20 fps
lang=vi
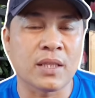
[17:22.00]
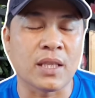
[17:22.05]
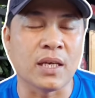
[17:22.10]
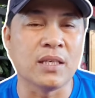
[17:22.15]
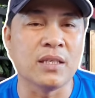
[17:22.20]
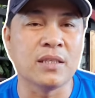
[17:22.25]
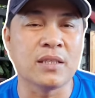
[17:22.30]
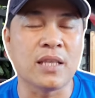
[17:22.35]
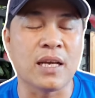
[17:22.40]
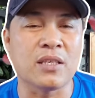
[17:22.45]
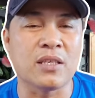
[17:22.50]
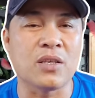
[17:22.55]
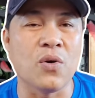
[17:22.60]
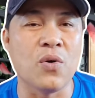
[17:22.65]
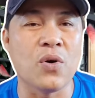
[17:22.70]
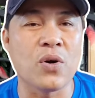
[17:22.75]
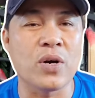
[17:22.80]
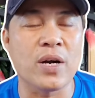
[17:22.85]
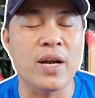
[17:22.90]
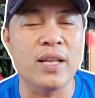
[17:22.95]
Từ thằng
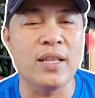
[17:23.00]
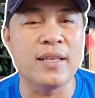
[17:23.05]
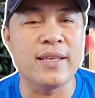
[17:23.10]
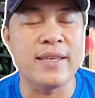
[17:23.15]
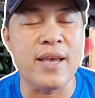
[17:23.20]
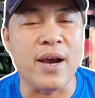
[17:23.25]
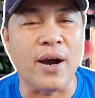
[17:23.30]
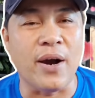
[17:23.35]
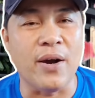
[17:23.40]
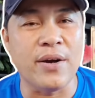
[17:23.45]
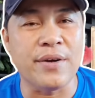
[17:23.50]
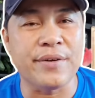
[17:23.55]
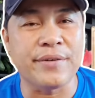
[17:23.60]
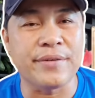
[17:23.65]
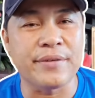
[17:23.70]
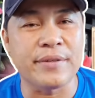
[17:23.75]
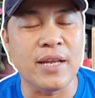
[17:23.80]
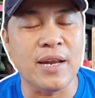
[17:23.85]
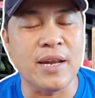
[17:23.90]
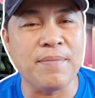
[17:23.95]
chuột đến thằng gió
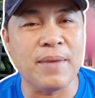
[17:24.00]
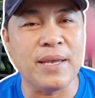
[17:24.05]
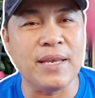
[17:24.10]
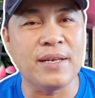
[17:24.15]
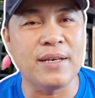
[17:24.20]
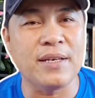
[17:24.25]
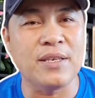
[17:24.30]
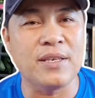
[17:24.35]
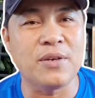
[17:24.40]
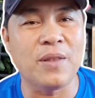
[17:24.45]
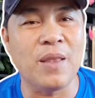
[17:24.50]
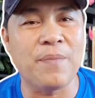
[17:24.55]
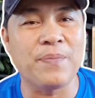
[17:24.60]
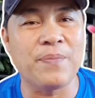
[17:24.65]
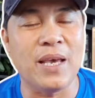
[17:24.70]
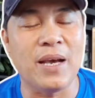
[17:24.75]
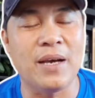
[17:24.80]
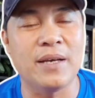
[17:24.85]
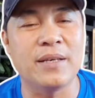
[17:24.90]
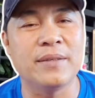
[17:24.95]
đến mấy đứa
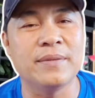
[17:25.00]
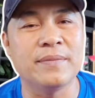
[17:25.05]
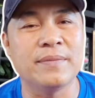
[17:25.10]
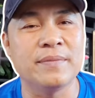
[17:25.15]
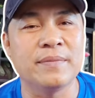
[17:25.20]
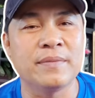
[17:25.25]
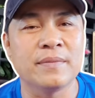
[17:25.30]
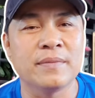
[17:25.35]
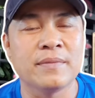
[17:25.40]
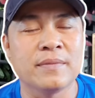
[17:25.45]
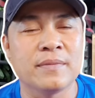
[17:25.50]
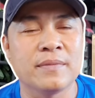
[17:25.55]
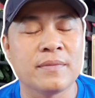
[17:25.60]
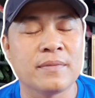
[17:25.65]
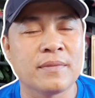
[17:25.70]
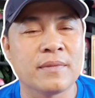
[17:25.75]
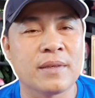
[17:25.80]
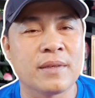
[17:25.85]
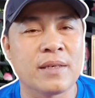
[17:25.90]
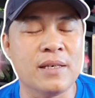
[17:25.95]
dơ
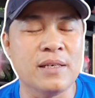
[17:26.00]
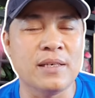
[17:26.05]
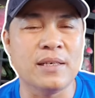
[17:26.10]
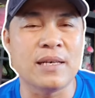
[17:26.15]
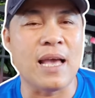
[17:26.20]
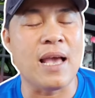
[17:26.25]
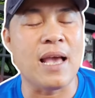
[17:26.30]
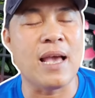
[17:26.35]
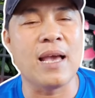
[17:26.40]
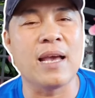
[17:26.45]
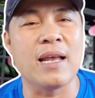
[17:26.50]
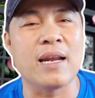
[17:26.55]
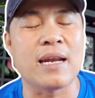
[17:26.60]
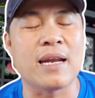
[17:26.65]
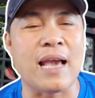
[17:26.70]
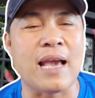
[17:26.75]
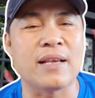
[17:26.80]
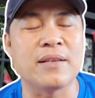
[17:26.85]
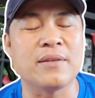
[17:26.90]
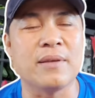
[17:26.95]
cứ là ha
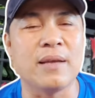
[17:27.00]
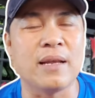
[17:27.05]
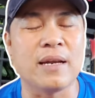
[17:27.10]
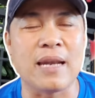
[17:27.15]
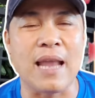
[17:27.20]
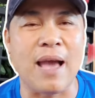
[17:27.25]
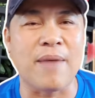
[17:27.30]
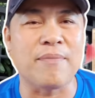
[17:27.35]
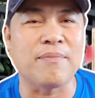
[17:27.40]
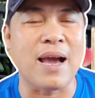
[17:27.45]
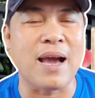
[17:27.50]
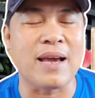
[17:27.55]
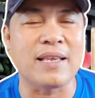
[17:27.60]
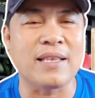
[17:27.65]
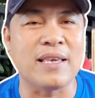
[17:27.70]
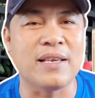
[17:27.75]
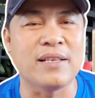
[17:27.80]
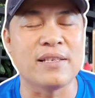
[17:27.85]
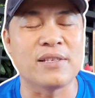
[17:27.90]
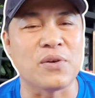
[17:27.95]
làm à, làm ba
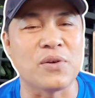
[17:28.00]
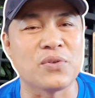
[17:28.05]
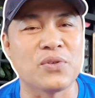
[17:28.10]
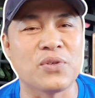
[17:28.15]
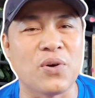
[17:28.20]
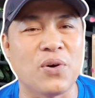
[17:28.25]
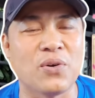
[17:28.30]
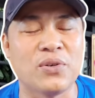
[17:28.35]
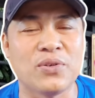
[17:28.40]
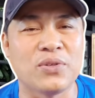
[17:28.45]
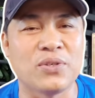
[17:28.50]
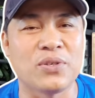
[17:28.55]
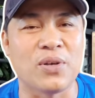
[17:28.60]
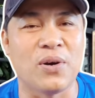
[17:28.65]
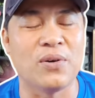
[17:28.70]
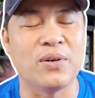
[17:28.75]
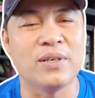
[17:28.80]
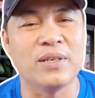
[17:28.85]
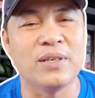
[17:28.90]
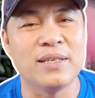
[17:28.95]
cái chuyện sồn sồn sồn
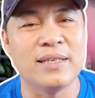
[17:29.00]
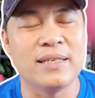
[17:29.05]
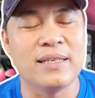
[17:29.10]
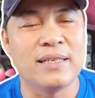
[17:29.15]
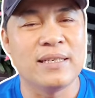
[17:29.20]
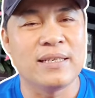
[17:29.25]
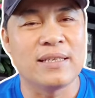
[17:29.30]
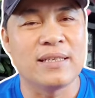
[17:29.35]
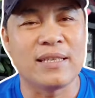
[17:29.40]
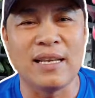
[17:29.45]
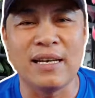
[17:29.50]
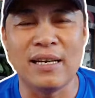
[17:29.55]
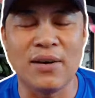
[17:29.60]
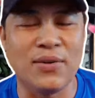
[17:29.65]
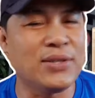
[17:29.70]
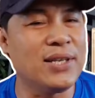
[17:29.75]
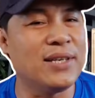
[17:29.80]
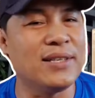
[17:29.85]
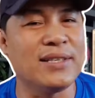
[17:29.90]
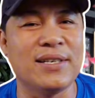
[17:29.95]
sồn thiên
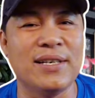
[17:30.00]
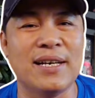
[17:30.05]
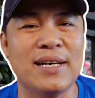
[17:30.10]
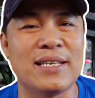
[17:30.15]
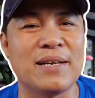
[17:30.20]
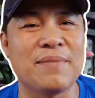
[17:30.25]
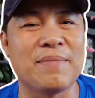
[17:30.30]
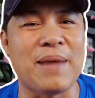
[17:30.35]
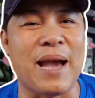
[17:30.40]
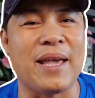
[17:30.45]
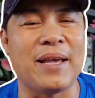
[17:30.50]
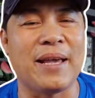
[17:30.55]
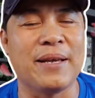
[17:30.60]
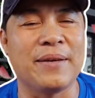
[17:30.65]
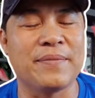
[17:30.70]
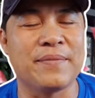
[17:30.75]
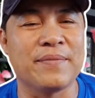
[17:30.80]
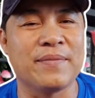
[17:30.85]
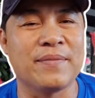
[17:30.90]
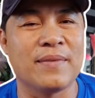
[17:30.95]
lâu thiên trước ở trên mạng
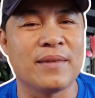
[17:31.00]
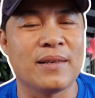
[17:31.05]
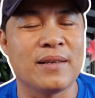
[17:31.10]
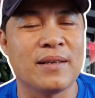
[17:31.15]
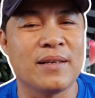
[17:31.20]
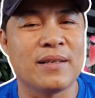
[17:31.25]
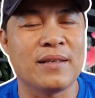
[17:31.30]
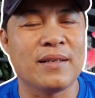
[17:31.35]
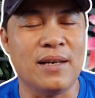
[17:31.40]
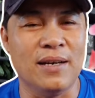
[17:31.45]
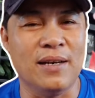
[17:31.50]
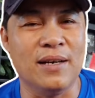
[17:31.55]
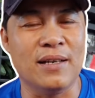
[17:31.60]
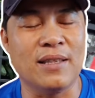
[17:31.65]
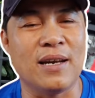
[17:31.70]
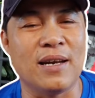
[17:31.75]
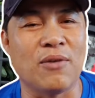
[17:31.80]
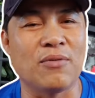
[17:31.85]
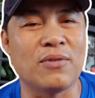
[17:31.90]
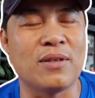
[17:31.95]
á đứa
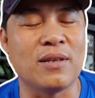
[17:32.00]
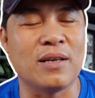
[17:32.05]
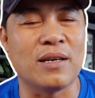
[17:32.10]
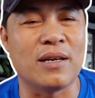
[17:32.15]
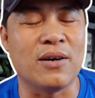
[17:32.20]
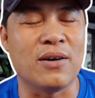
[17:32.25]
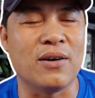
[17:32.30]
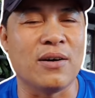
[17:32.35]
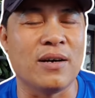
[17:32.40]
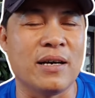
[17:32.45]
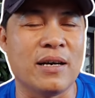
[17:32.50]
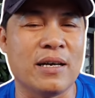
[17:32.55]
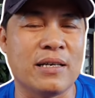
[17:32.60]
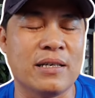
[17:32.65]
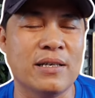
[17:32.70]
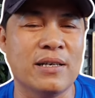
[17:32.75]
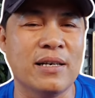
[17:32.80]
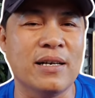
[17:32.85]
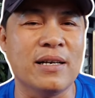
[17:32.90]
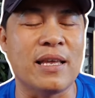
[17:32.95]
thì đậu à, đồ, à,
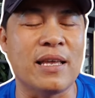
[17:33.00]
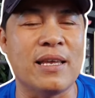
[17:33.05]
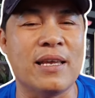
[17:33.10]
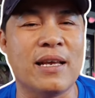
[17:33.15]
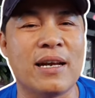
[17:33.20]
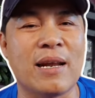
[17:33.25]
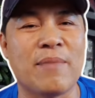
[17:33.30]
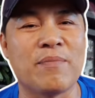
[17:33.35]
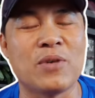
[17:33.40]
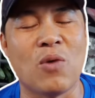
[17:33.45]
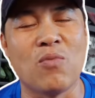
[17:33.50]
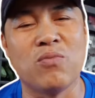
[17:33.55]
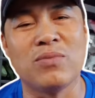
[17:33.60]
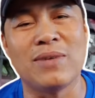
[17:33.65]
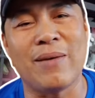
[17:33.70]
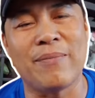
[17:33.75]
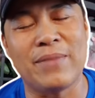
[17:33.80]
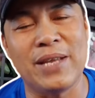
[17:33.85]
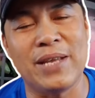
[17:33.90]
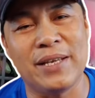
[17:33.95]
đứa thì làm khùng
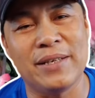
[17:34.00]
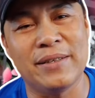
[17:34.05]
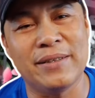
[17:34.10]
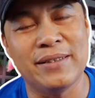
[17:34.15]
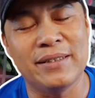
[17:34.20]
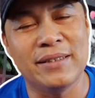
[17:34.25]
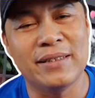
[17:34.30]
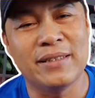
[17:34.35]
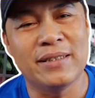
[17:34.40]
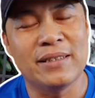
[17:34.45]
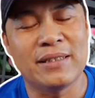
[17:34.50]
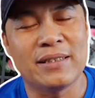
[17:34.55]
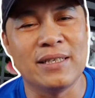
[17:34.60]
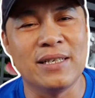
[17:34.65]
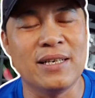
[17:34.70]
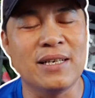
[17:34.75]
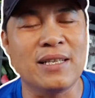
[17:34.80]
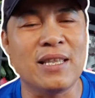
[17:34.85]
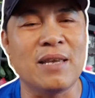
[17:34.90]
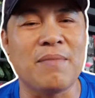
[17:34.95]
làm điên
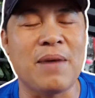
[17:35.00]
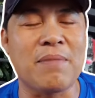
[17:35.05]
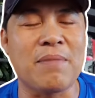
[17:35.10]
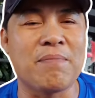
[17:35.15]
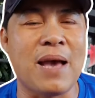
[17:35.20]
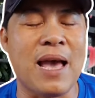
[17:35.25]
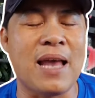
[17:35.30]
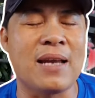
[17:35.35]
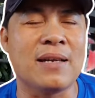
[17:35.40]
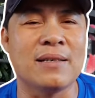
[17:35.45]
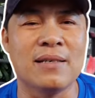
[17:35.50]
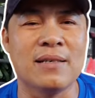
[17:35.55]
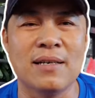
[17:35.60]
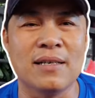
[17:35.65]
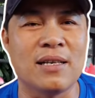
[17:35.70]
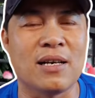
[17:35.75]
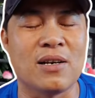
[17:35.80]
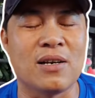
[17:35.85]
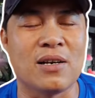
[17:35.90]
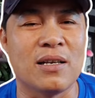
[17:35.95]
đứa thì mát mát đứa
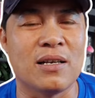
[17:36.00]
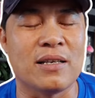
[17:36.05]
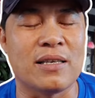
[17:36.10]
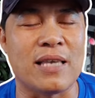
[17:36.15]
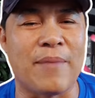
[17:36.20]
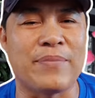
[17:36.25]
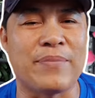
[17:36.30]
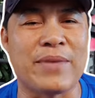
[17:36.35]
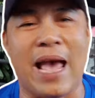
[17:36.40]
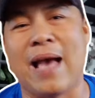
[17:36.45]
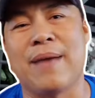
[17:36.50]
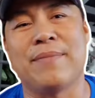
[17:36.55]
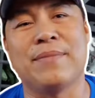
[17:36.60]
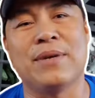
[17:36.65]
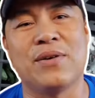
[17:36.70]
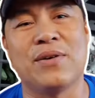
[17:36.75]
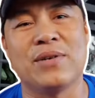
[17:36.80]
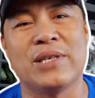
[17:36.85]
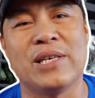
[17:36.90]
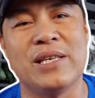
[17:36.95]
thì chạm chạm
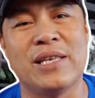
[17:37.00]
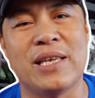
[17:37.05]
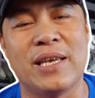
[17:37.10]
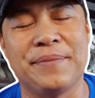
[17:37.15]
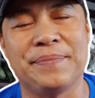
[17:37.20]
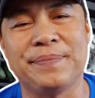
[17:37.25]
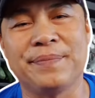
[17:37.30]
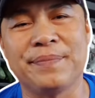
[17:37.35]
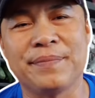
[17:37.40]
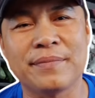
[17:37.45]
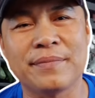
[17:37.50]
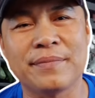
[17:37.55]
với cô chính chị